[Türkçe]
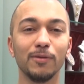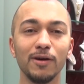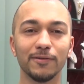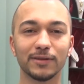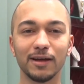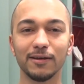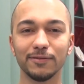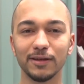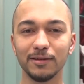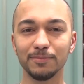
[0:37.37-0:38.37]
Bu hafta
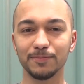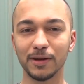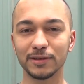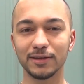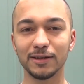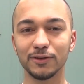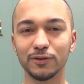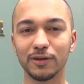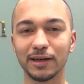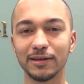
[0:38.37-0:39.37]
haftanın
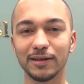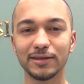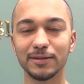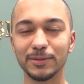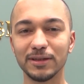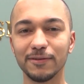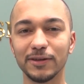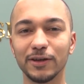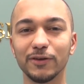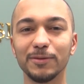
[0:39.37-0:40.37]
başlangıcı olarak geçtiğimiz
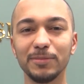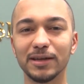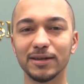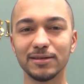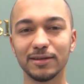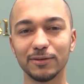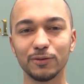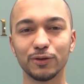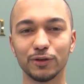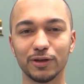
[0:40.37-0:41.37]
haftaya göre biraz
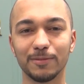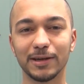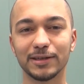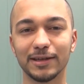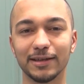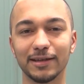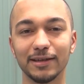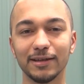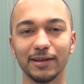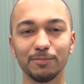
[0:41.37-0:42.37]
düşüşle başladı
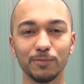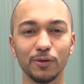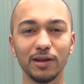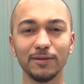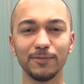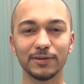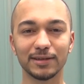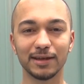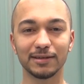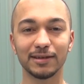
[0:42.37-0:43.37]
bu alım
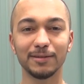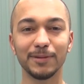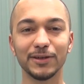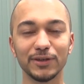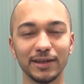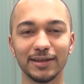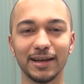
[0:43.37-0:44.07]
fırsatları bence iyi